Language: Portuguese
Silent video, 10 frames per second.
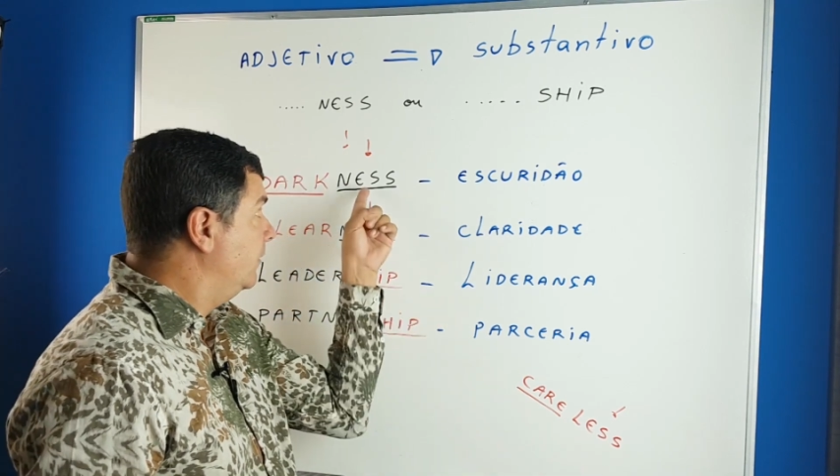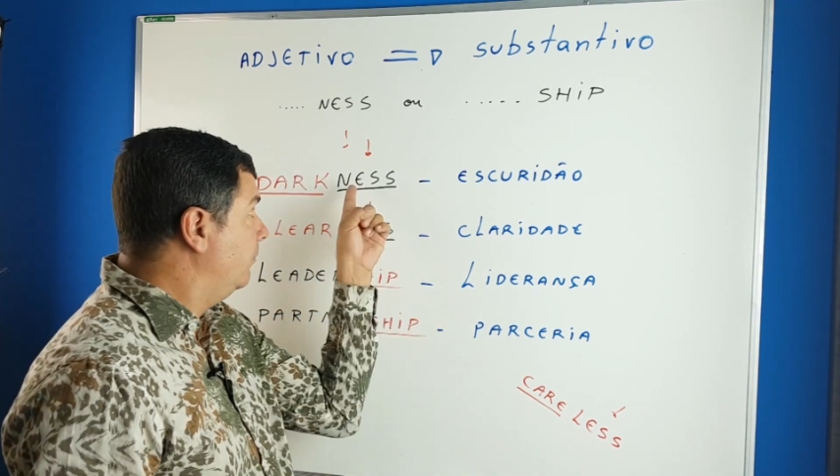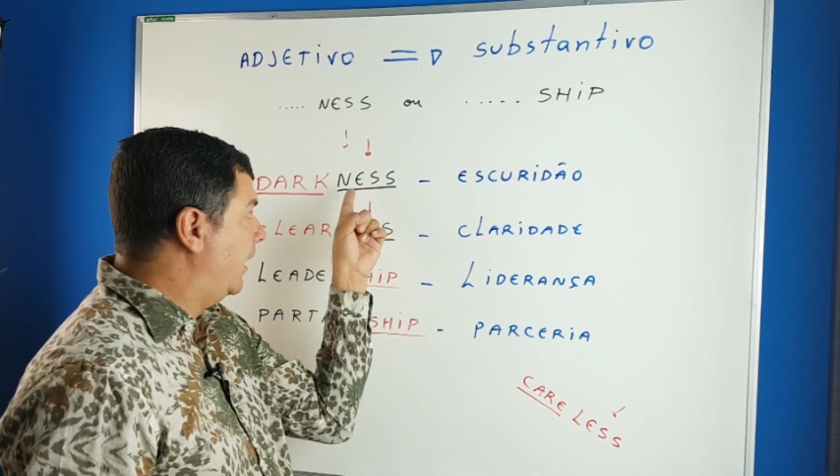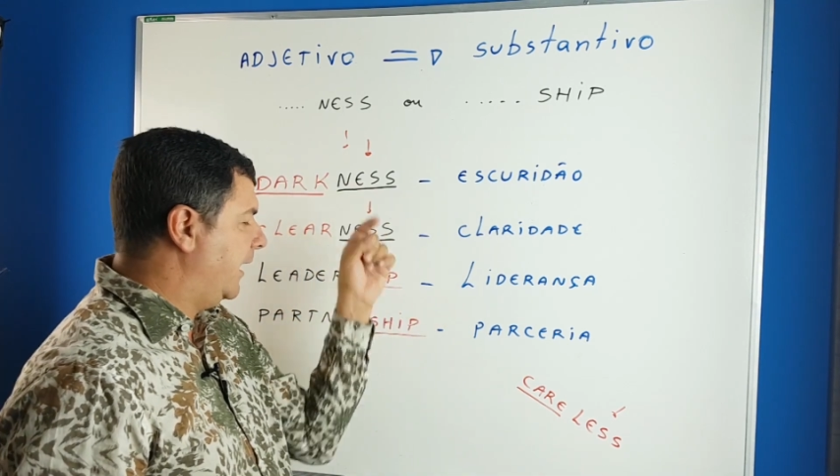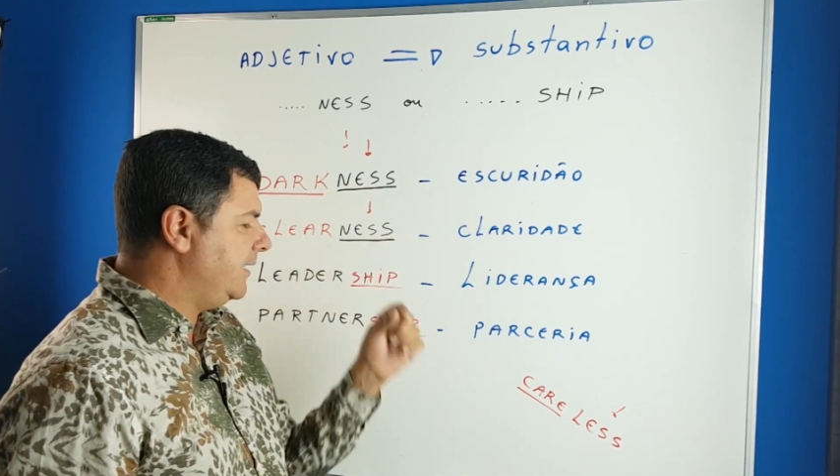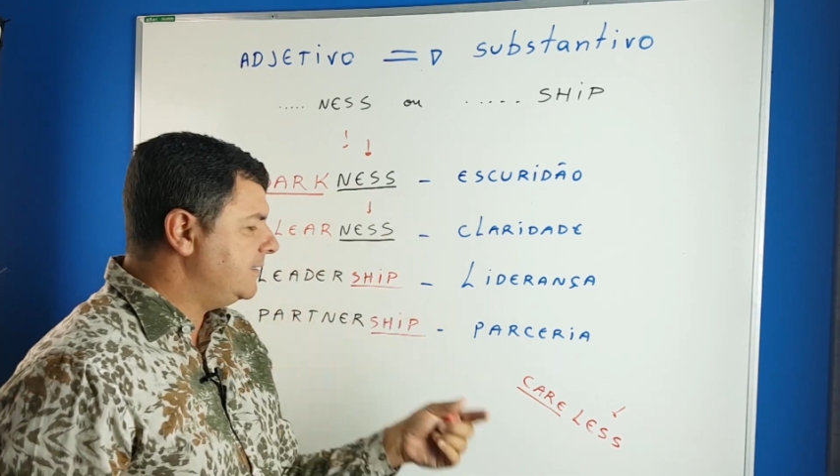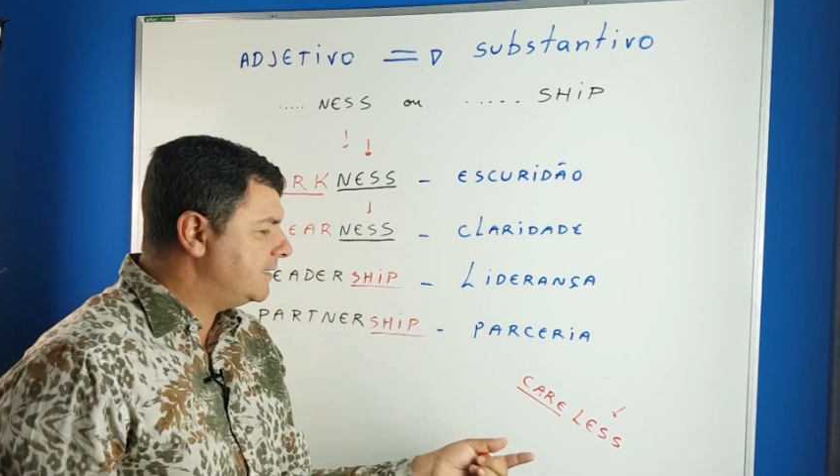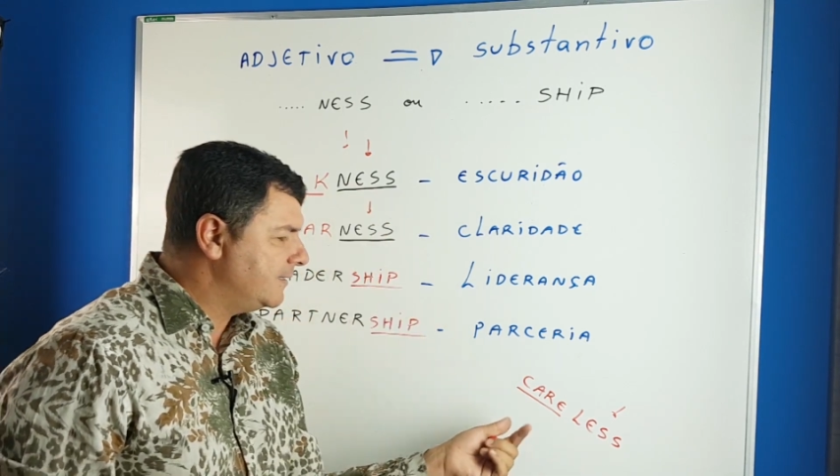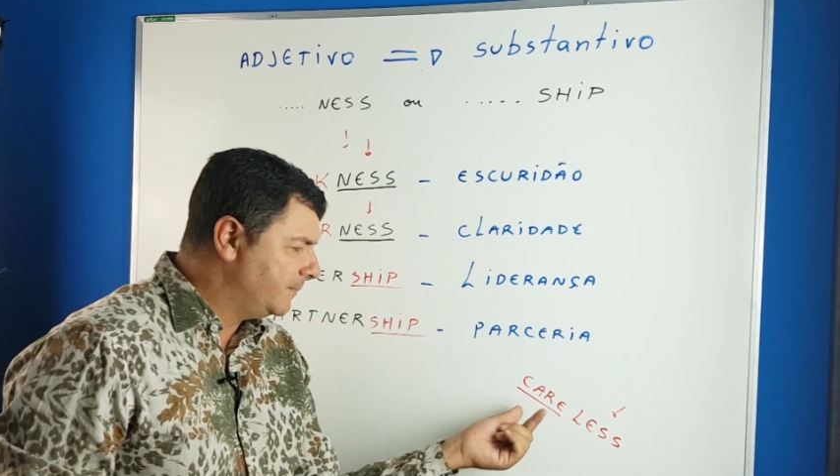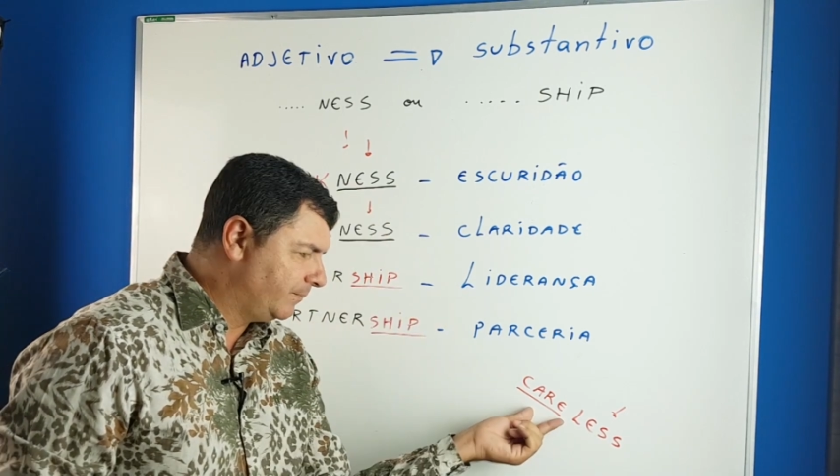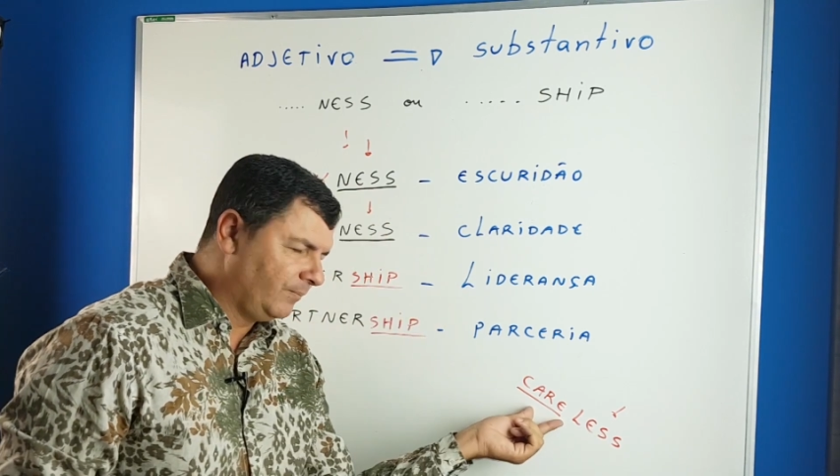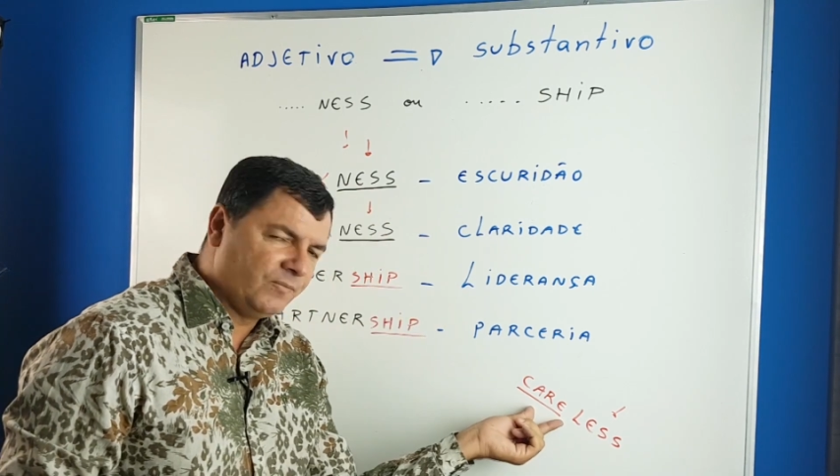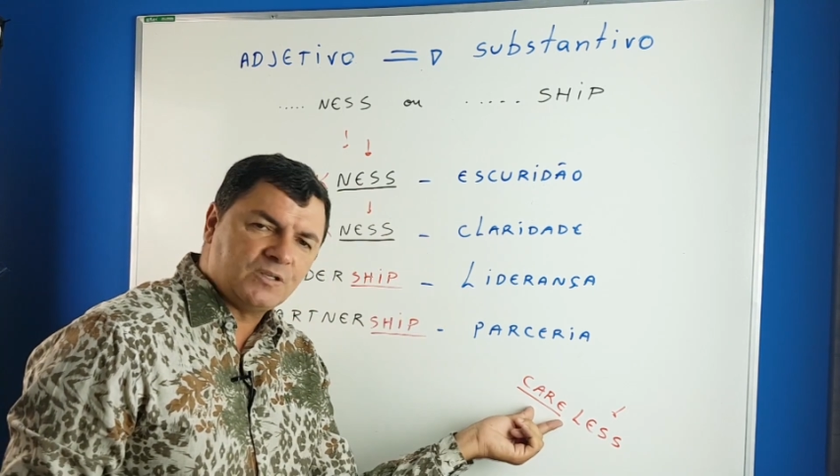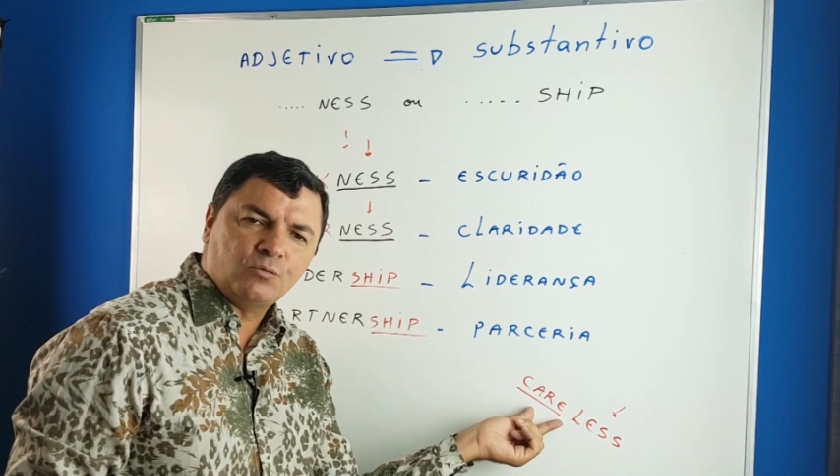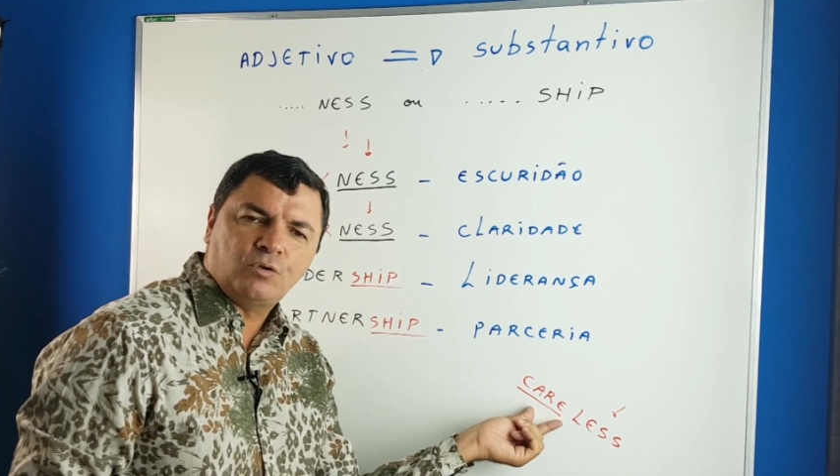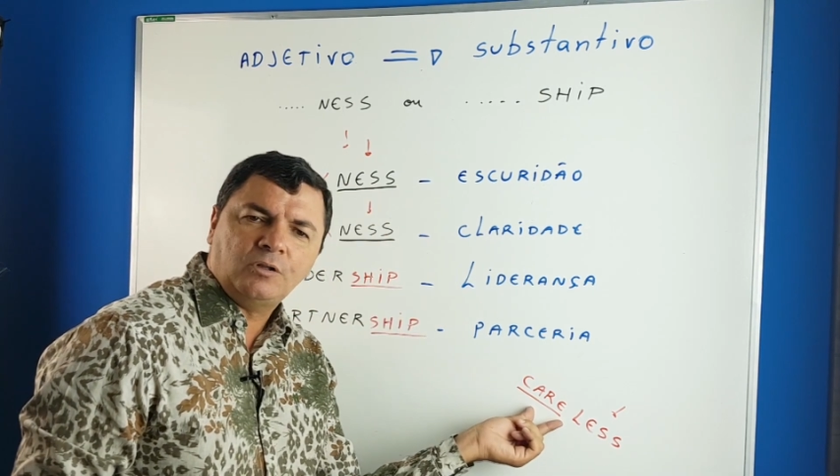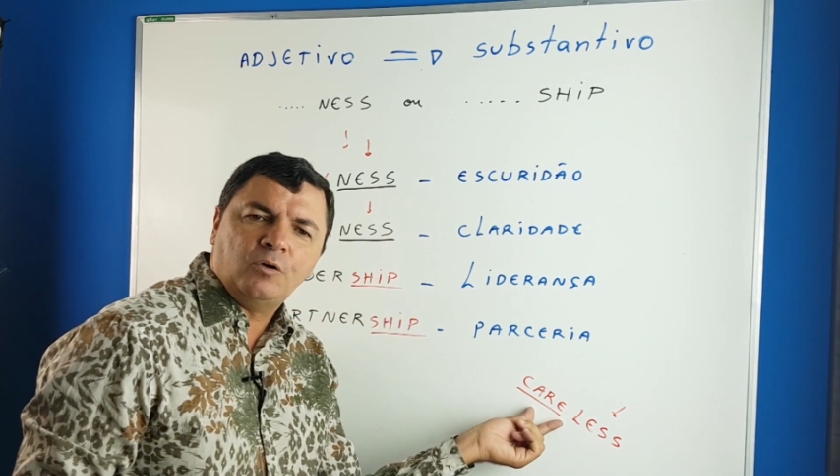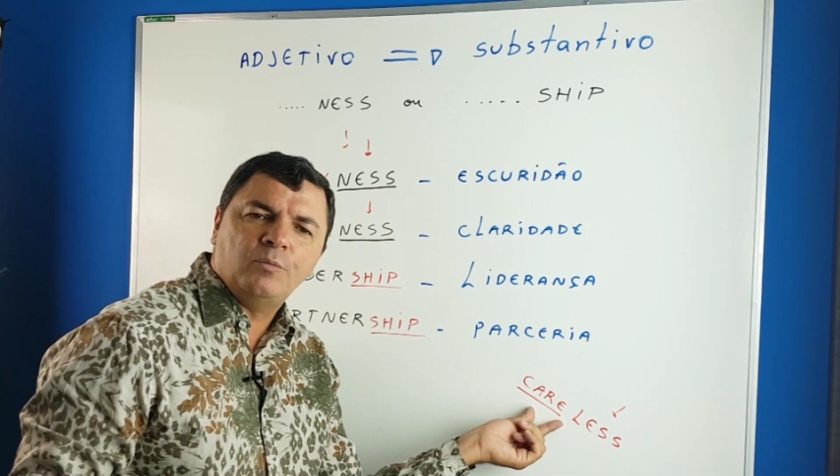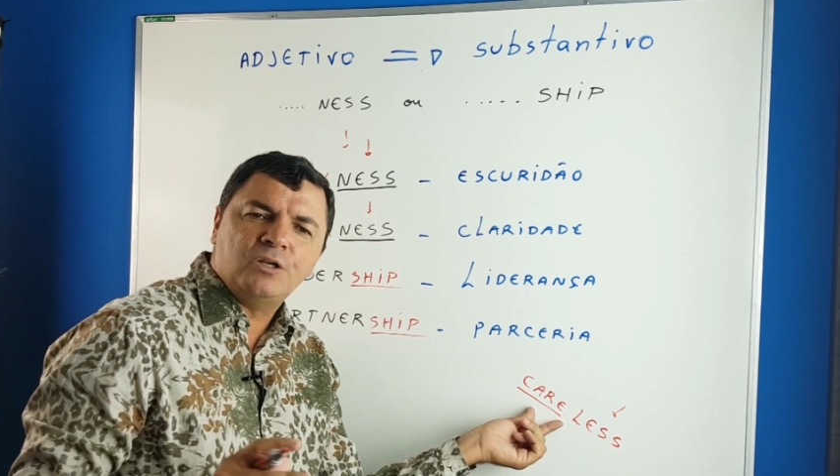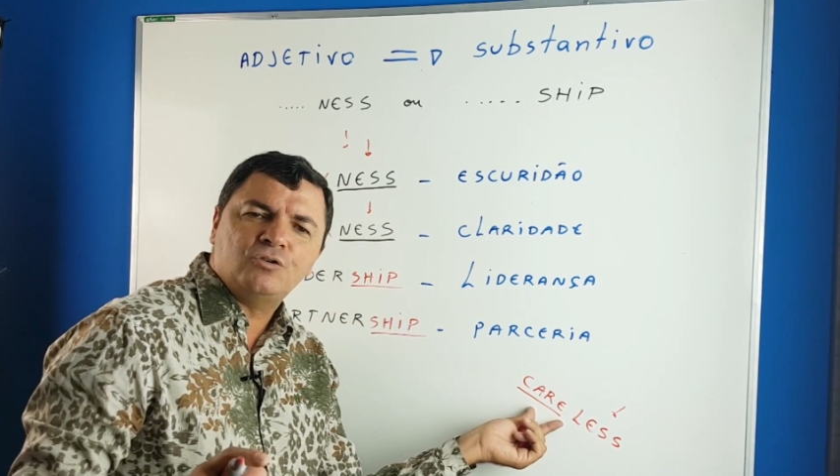mas são
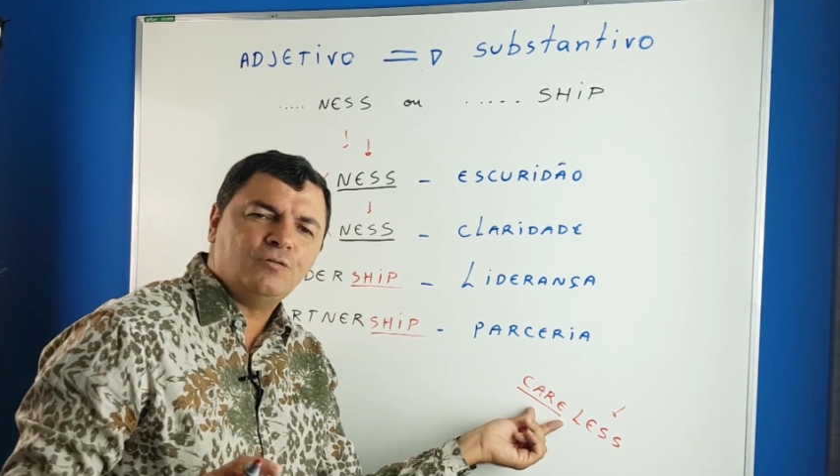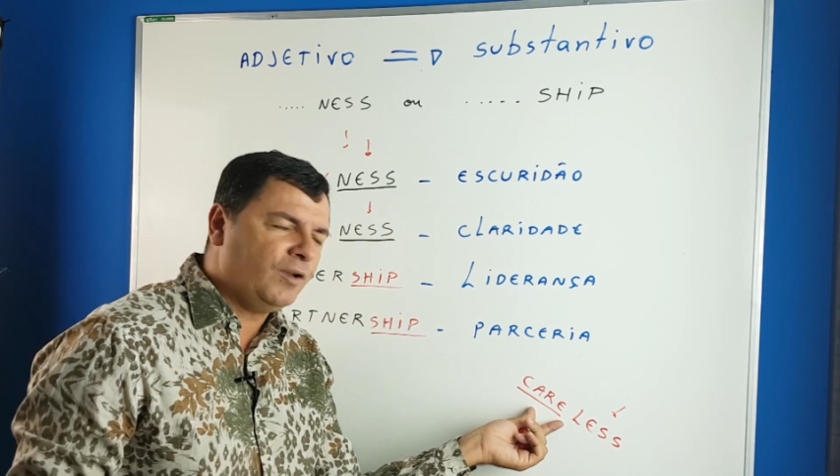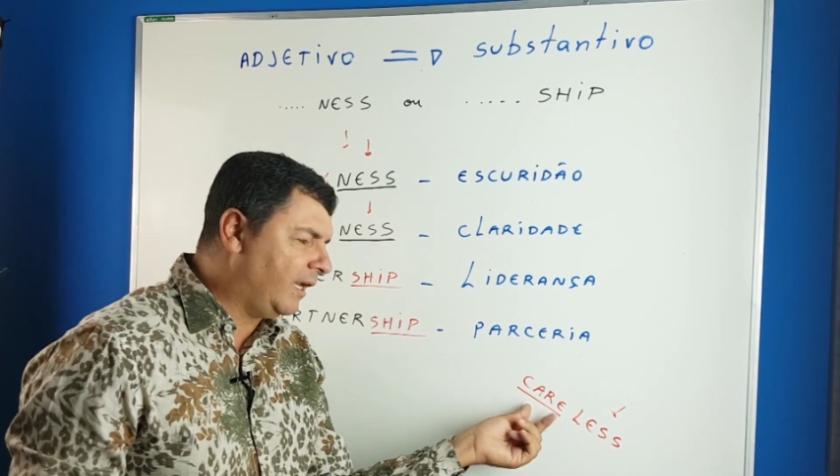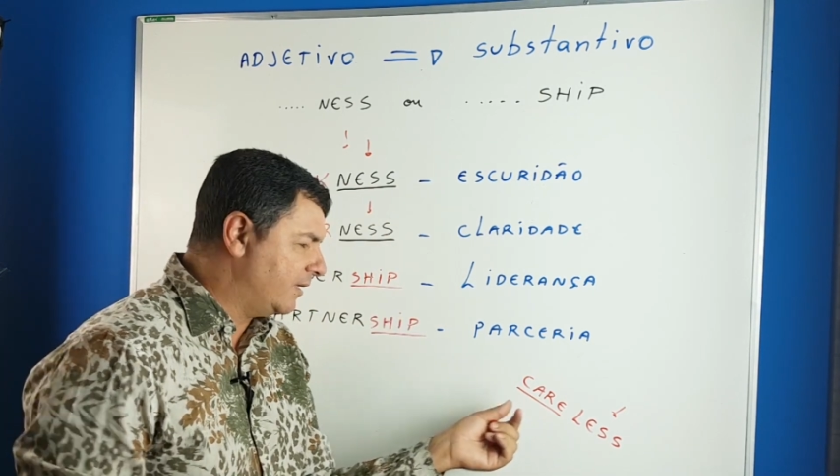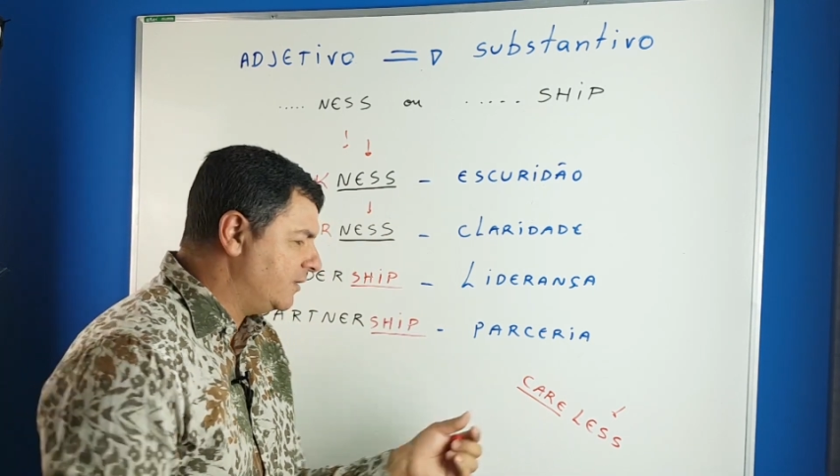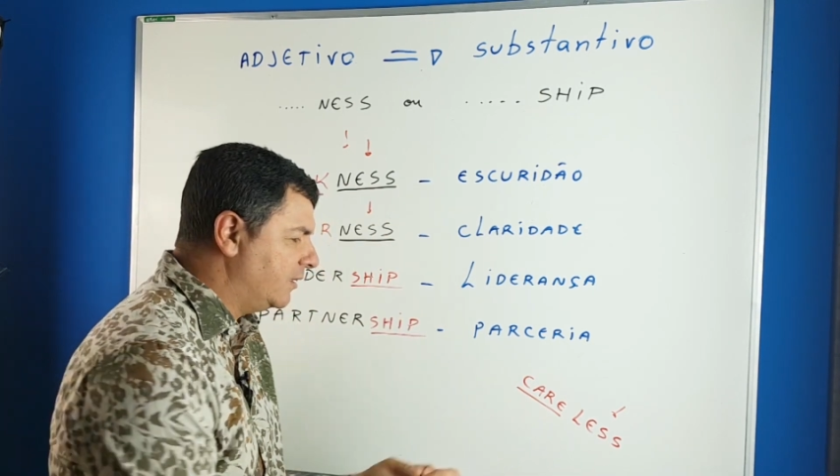totalmente diferentes.